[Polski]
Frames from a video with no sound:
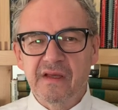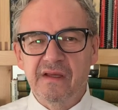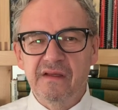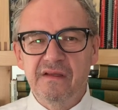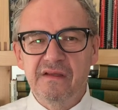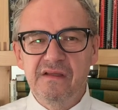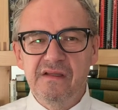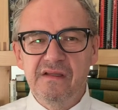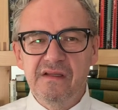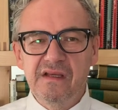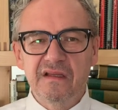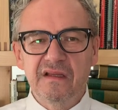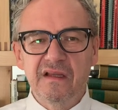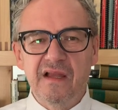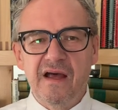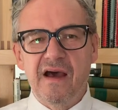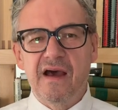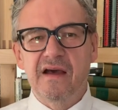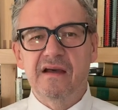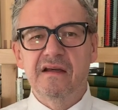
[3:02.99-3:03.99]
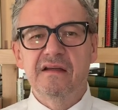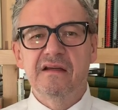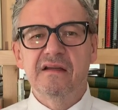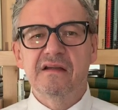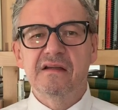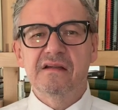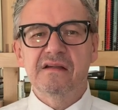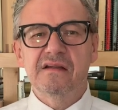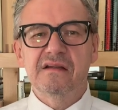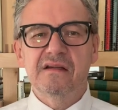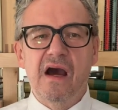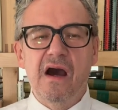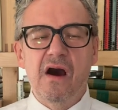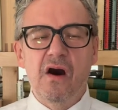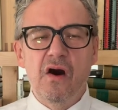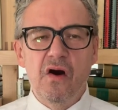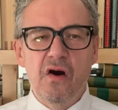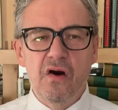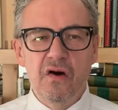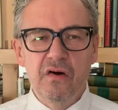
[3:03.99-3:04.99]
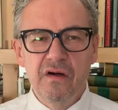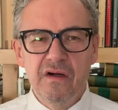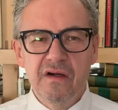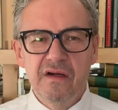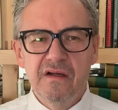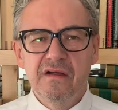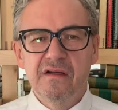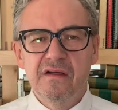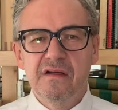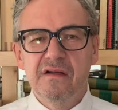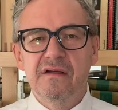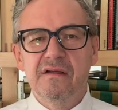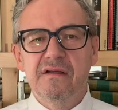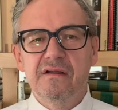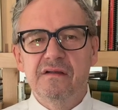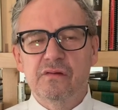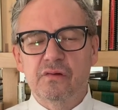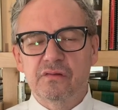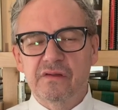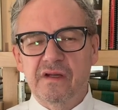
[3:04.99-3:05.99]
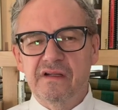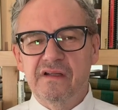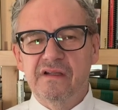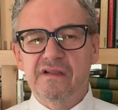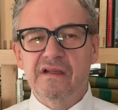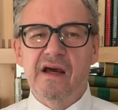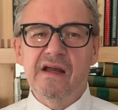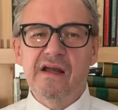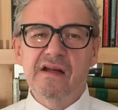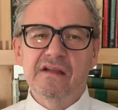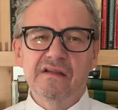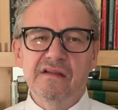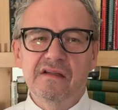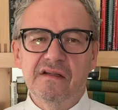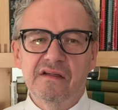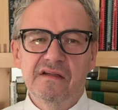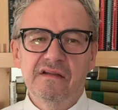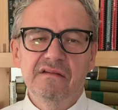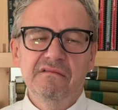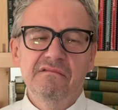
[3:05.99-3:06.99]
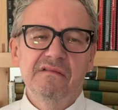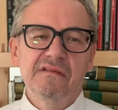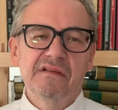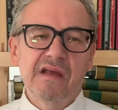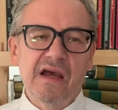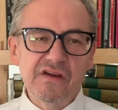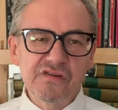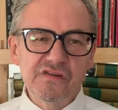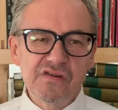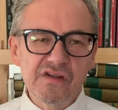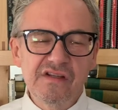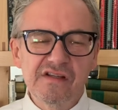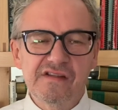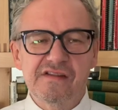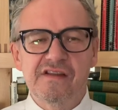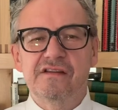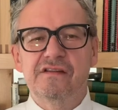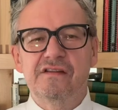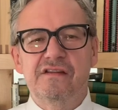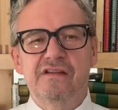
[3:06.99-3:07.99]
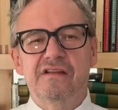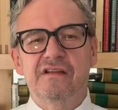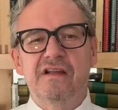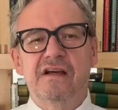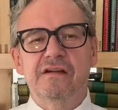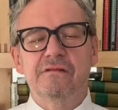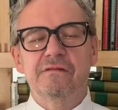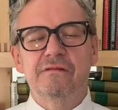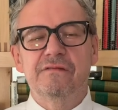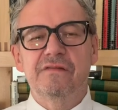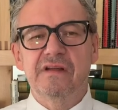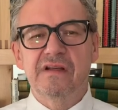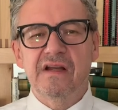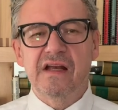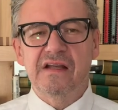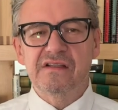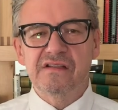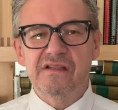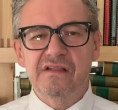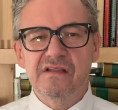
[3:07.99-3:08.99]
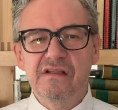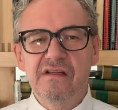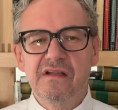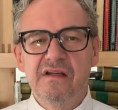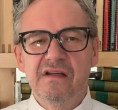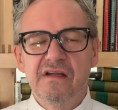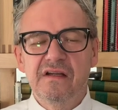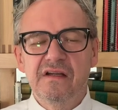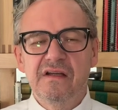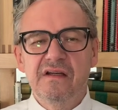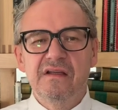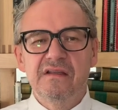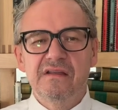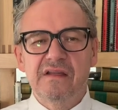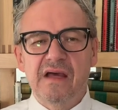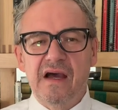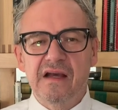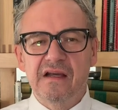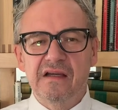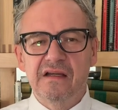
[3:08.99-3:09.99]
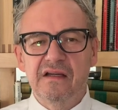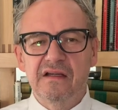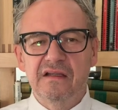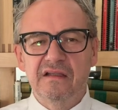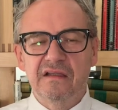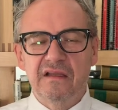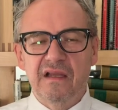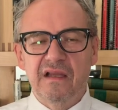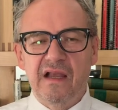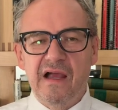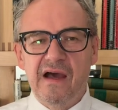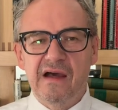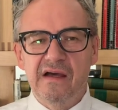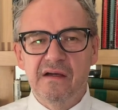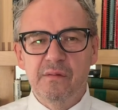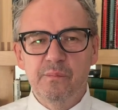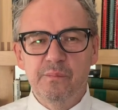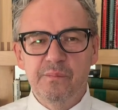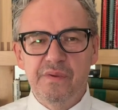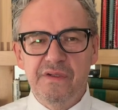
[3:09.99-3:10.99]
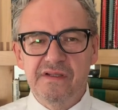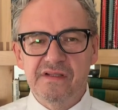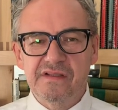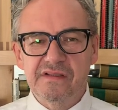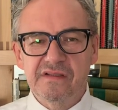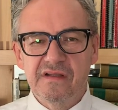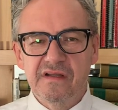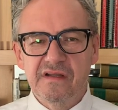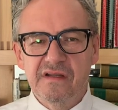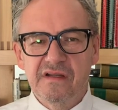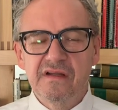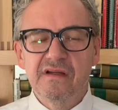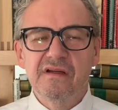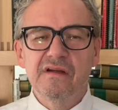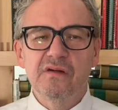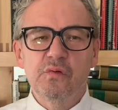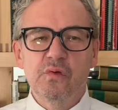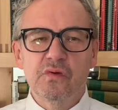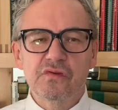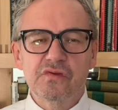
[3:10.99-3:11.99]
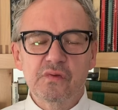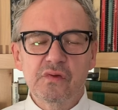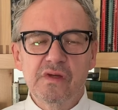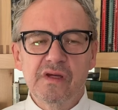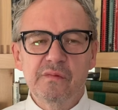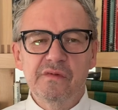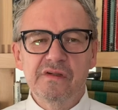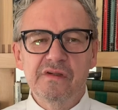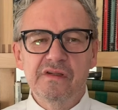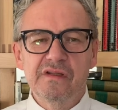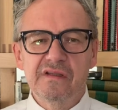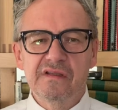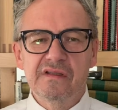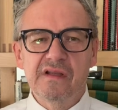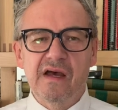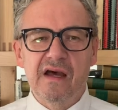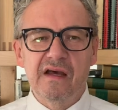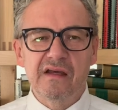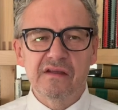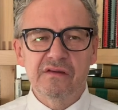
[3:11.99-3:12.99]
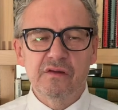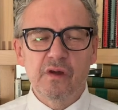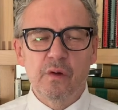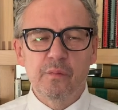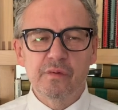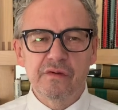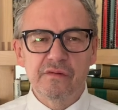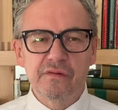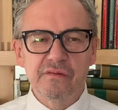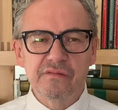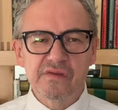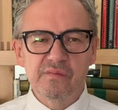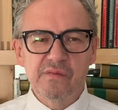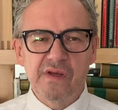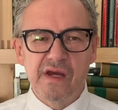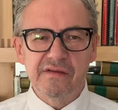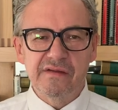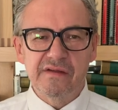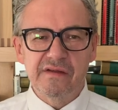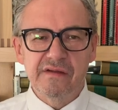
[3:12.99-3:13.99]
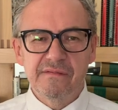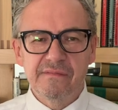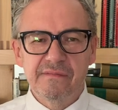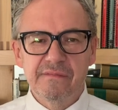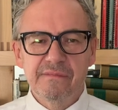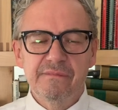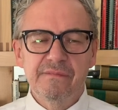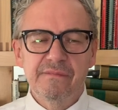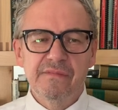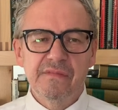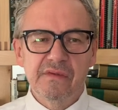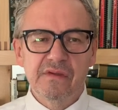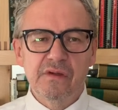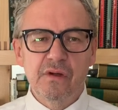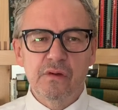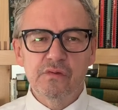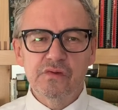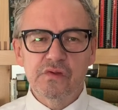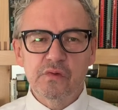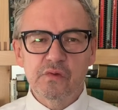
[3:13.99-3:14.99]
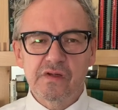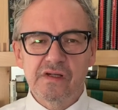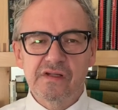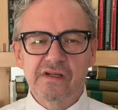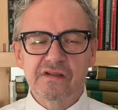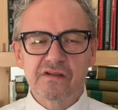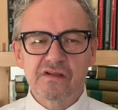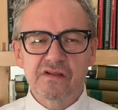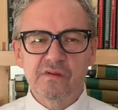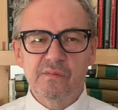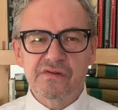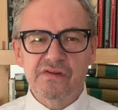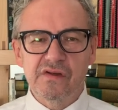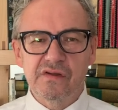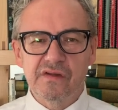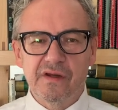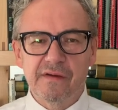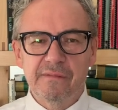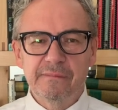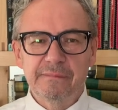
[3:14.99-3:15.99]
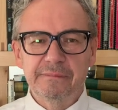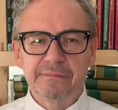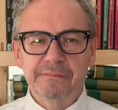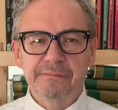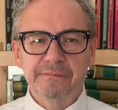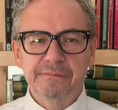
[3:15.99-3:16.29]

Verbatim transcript: Nie dla KO totalitarnych, także niestety nie dla Konfederacji, tak dla PiS. Głosujemy na dobrą zmianę. Do usłyszenia, do zobaczenia.